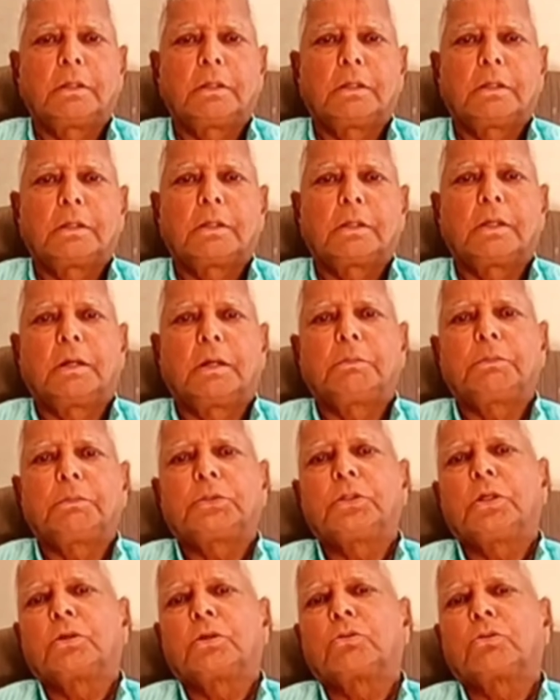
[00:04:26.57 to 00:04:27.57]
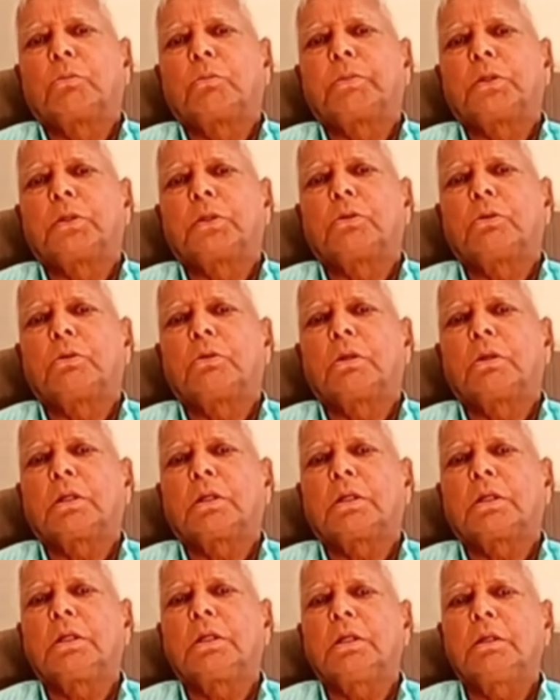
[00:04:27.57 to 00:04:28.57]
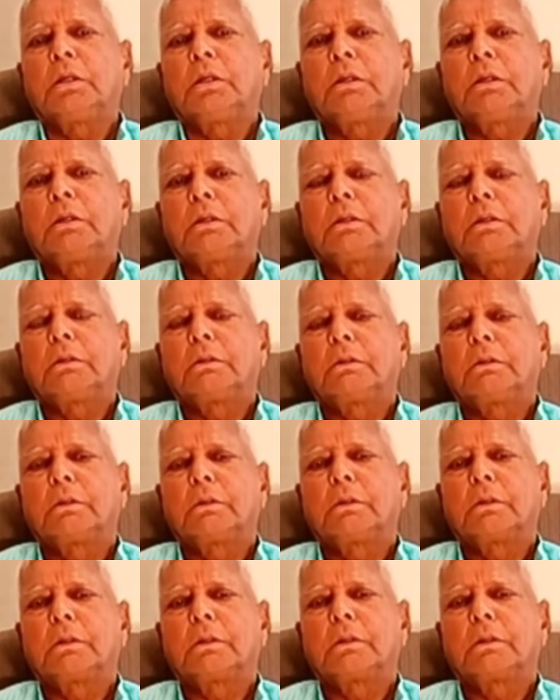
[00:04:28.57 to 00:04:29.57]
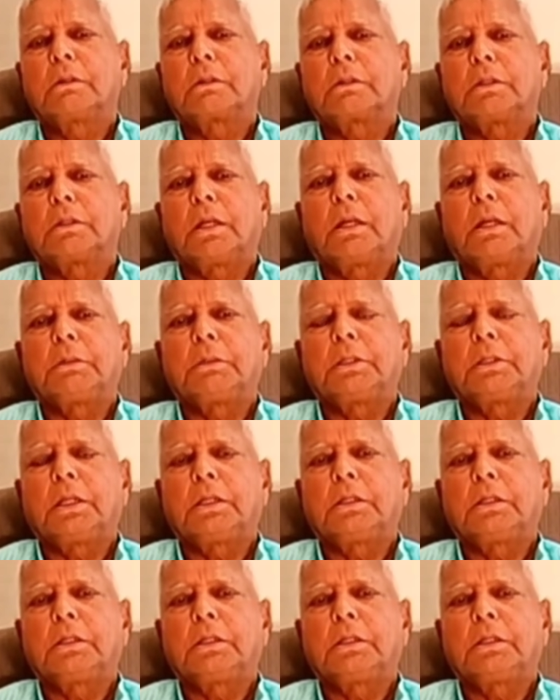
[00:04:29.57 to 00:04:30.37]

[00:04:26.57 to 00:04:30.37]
गमछी टोपी दोनों रखिए जहाँ भी जाइए